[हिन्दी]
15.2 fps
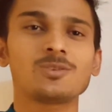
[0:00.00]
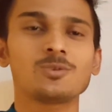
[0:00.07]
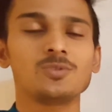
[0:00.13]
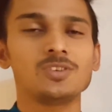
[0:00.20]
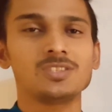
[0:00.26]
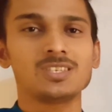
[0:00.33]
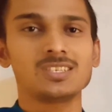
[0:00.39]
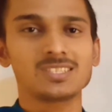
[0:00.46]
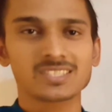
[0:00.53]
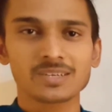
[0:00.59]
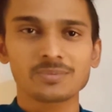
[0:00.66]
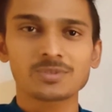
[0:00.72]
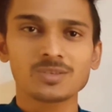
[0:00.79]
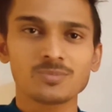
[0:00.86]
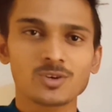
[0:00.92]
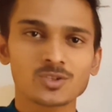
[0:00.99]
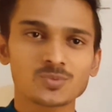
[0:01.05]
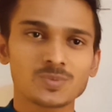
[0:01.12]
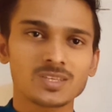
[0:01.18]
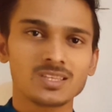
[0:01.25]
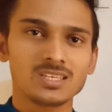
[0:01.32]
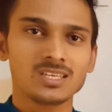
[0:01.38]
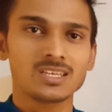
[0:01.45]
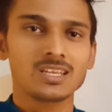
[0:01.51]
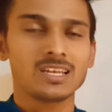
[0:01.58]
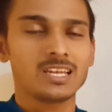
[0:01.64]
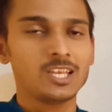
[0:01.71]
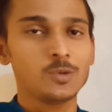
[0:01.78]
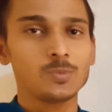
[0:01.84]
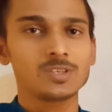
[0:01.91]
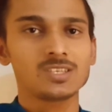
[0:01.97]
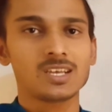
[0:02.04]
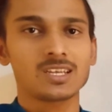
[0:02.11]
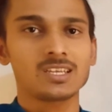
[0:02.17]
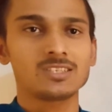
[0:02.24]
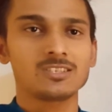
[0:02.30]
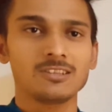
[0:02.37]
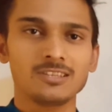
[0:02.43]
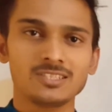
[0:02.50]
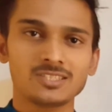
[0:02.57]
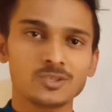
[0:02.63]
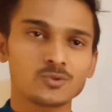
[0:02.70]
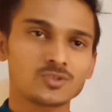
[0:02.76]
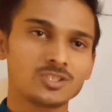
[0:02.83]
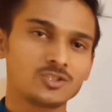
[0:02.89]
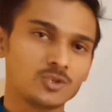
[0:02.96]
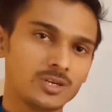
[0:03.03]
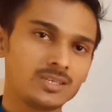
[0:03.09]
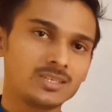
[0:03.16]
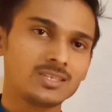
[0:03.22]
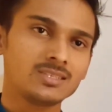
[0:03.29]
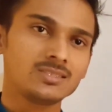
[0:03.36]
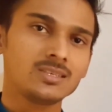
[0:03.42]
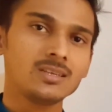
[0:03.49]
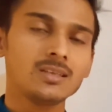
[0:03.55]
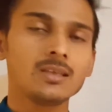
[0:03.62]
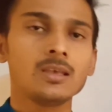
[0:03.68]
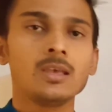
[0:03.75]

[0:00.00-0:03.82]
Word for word: तो नीचे डिस्क्रिप्शन बॉक्स में दिए गए लिंक पे जाके जल्दी से उसे ज्वाइन कीजिए